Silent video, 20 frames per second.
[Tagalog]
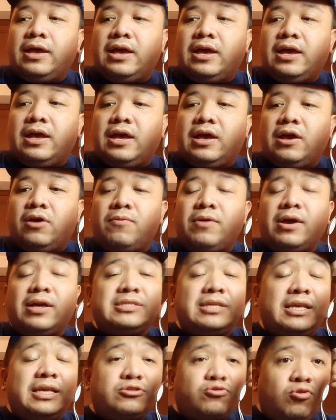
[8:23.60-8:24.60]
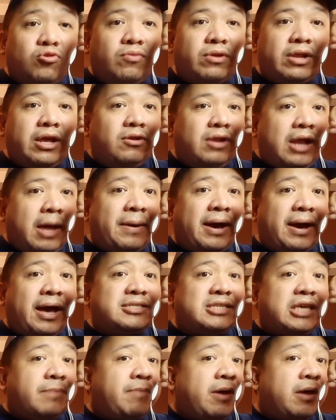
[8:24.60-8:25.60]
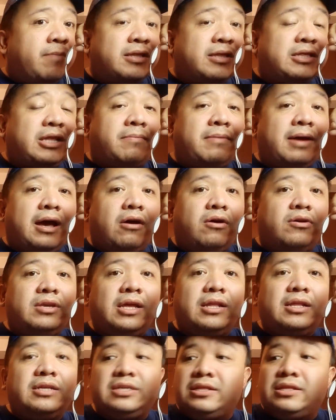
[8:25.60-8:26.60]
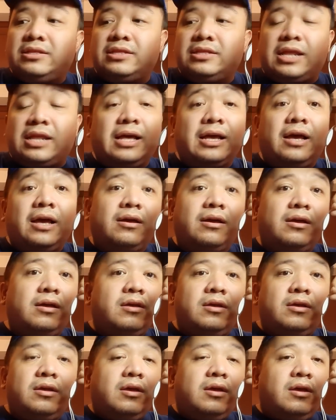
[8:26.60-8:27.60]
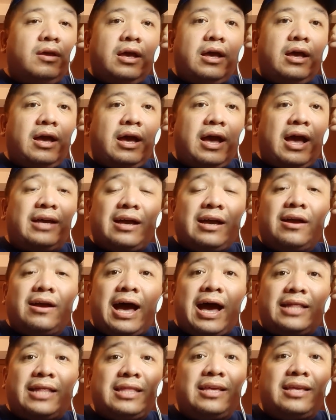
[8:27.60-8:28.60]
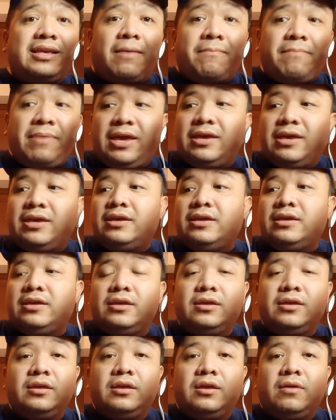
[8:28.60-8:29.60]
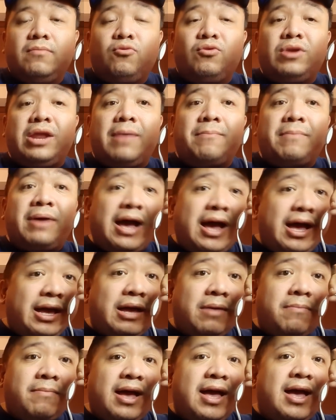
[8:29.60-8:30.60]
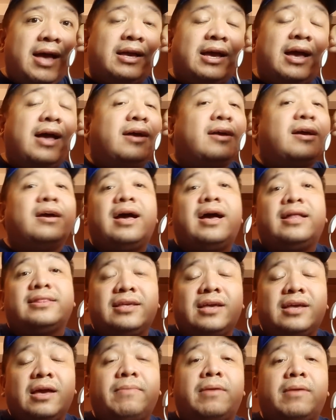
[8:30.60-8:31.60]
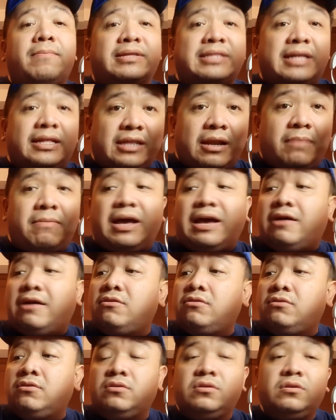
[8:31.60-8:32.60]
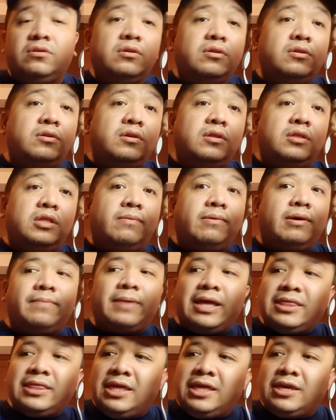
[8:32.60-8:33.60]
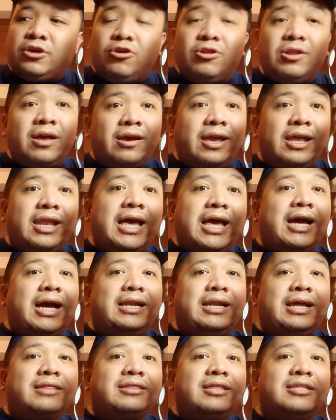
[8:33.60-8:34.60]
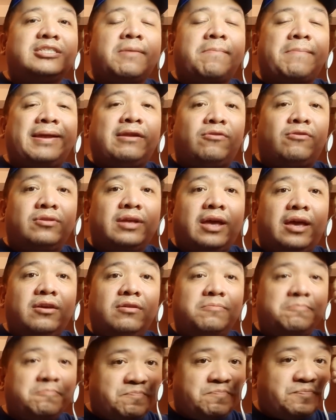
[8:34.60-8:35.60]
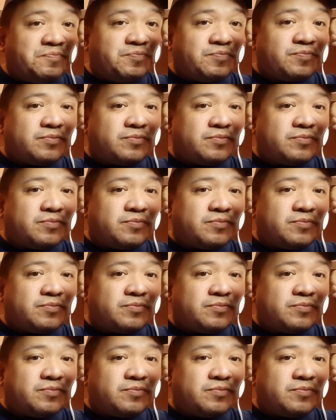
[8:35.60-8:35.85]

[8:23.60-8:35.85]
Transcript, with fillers: Uh, ah, kung kasi Isko Moreno, napakasipag magtrabaho niya. Nasin talagang uh, hanggang hating gabi. Mula maagang maaga hanggang hating gabi, magtatrabaho. Diba? I think yun ang kailangan natin sa panahon ngayon.